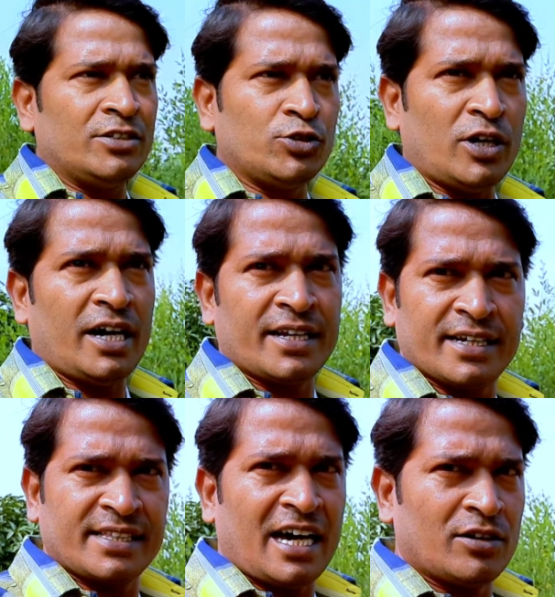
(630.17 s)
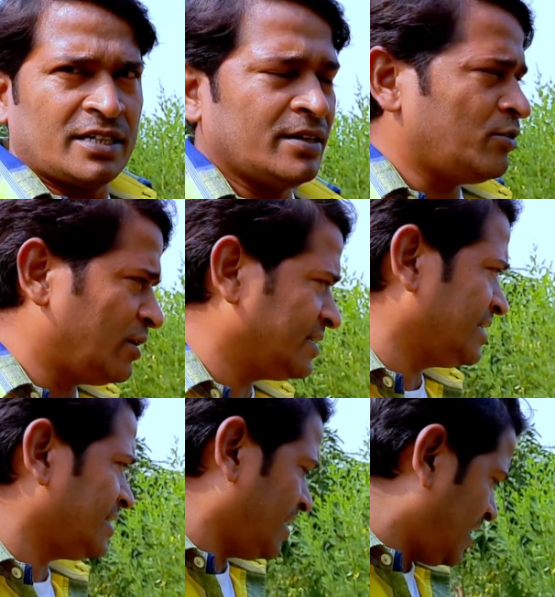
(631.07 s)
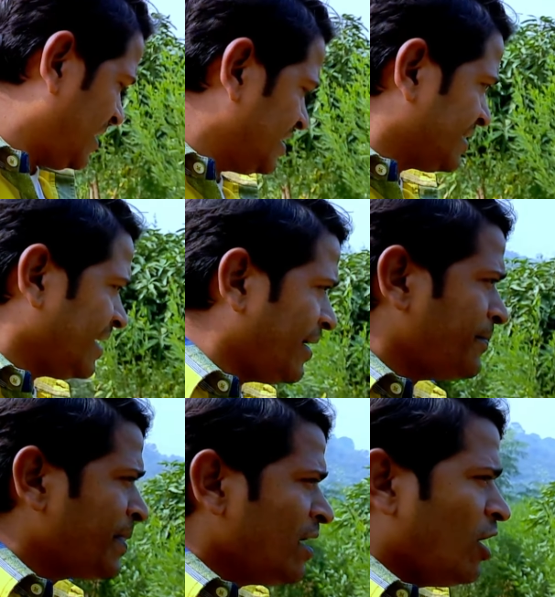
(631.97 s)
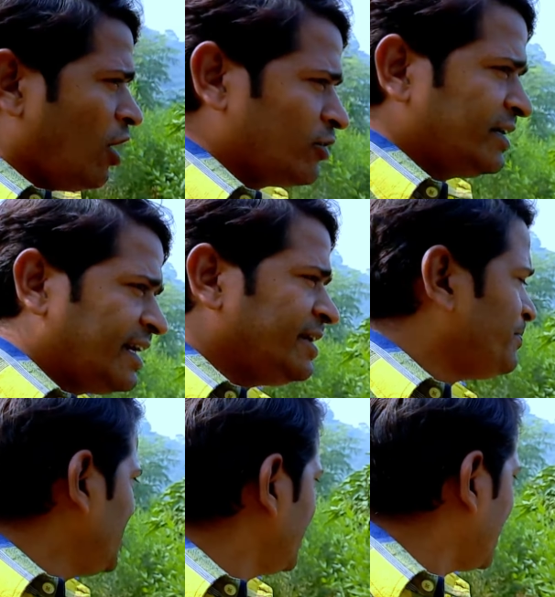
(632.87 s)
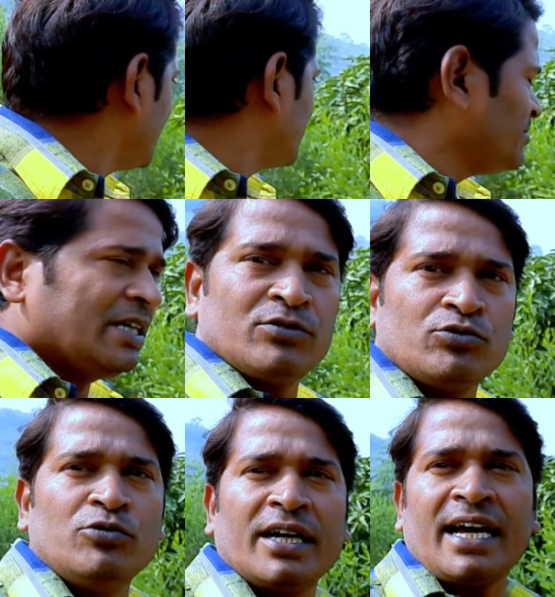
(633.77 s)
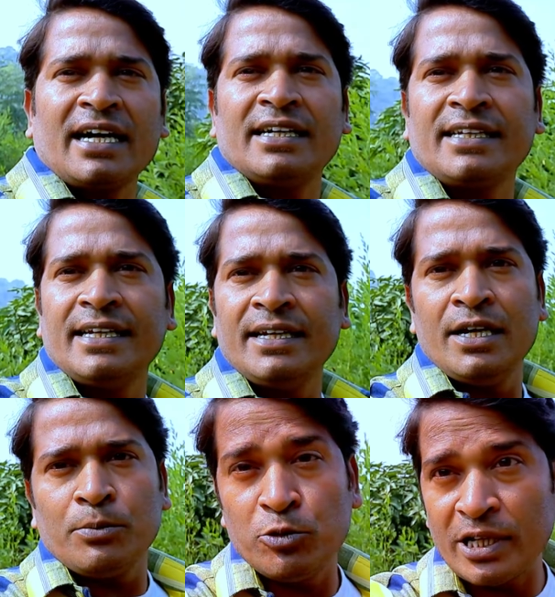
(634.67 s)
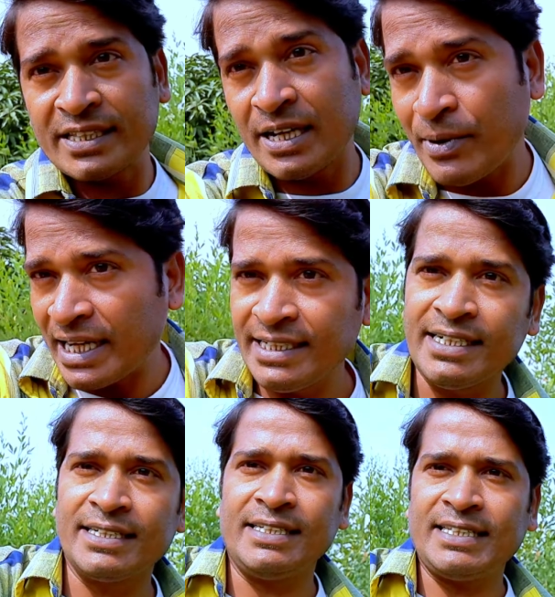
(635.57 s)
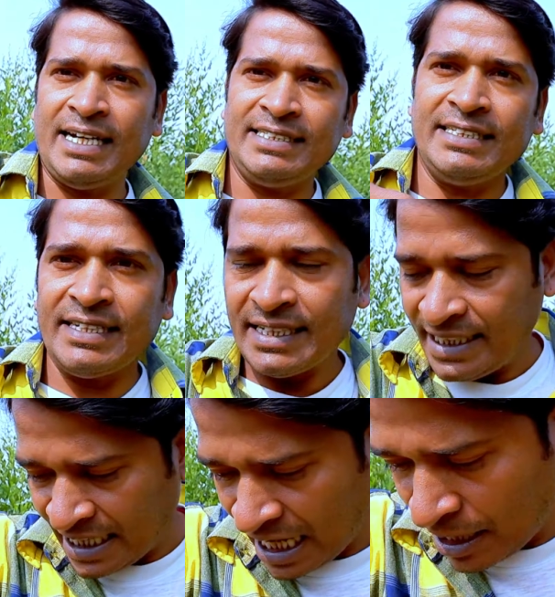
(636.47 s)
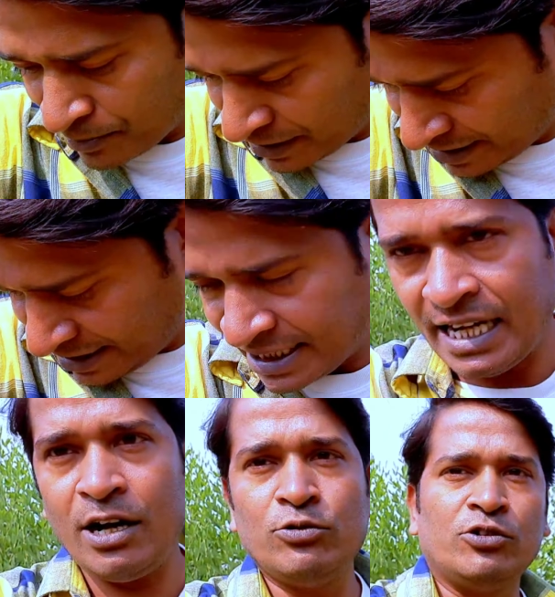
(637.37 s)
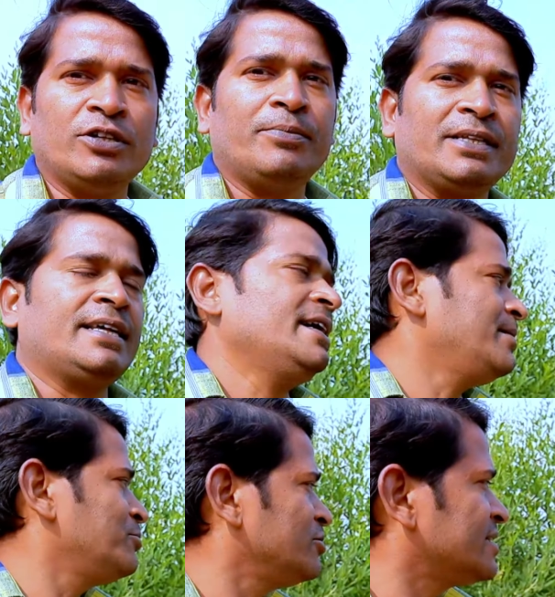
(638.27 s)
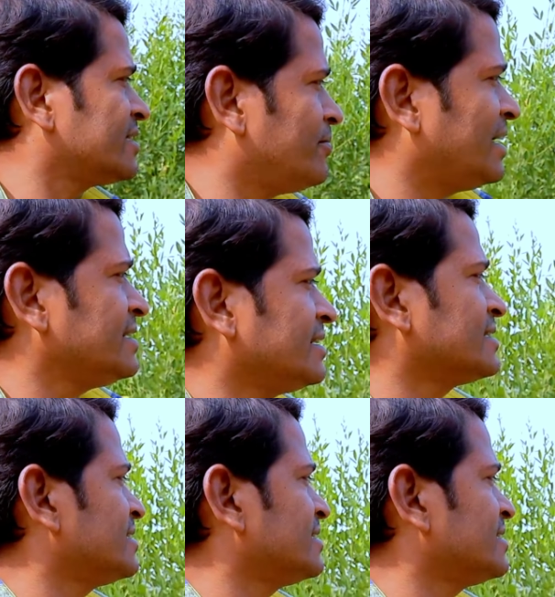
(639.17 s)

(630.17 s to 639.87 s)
जो अरहर दाल की हुआ जाता कहा जाता है और यहीं पे रात में सुअर आ करके पूरा तबाही कर देता है जैसा कि आपने देखा उन्होंने बताया पूरा तबाही कर